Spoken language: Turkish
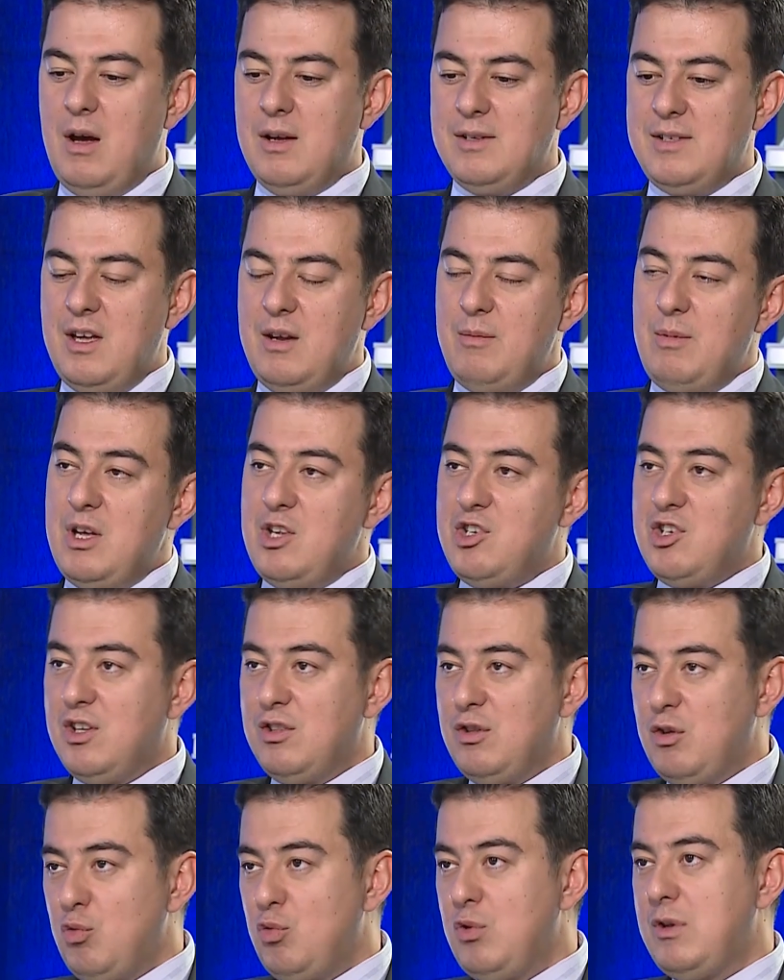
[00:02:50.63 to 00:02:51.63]

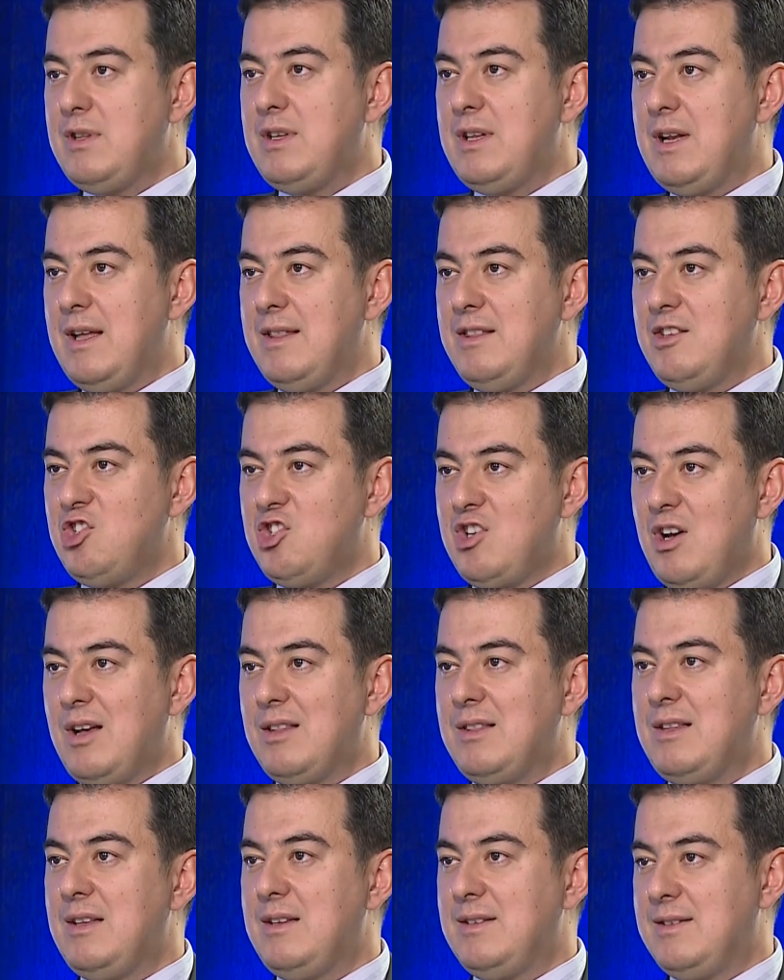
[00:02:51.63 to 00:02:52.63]
Azerbaycan'da üretilen
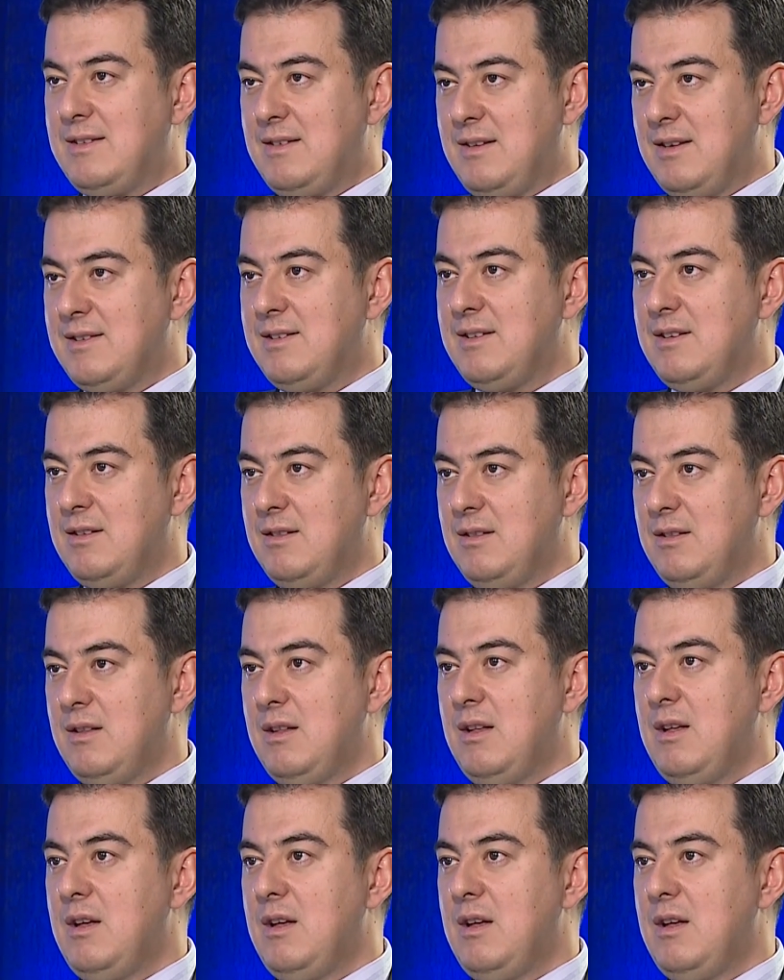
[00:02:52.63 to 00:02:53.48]
Şah Deniz gazının